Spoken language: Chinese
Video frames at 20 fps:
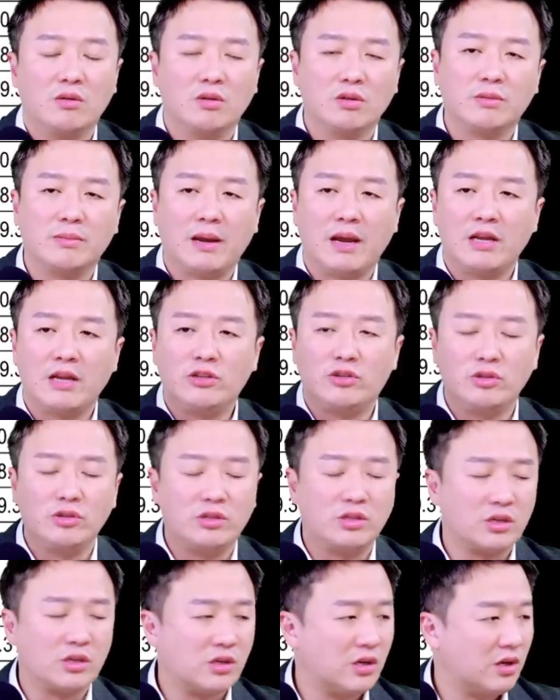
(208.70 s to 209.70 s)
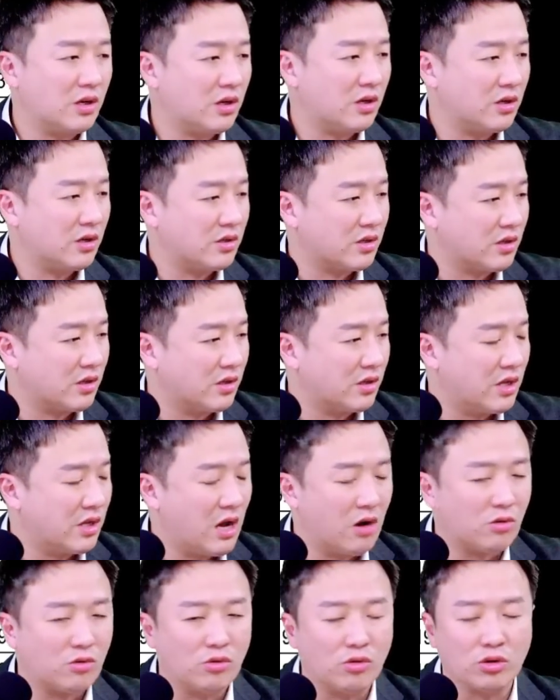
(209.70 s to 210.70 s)
我是不是还举这个这个
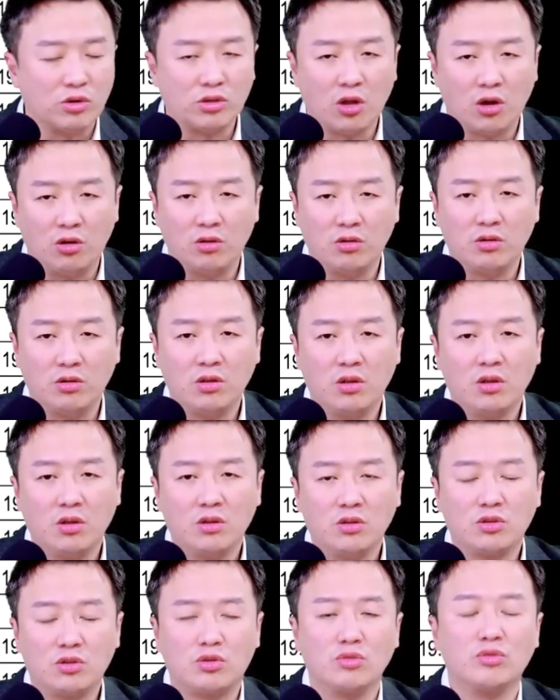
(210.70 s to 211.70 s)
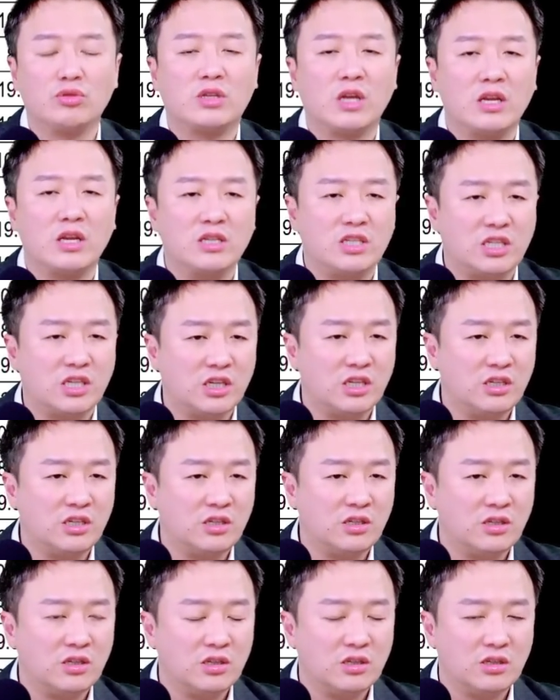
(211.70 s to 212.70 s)
廖国栋、苏振
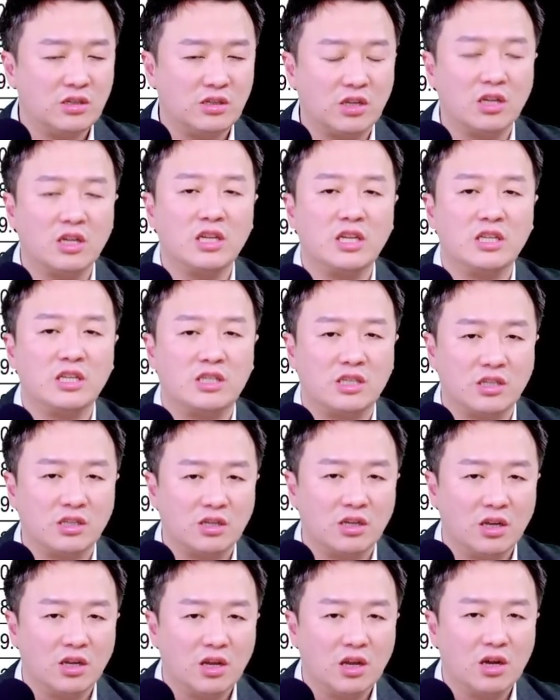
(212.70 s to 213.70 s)
清的例子？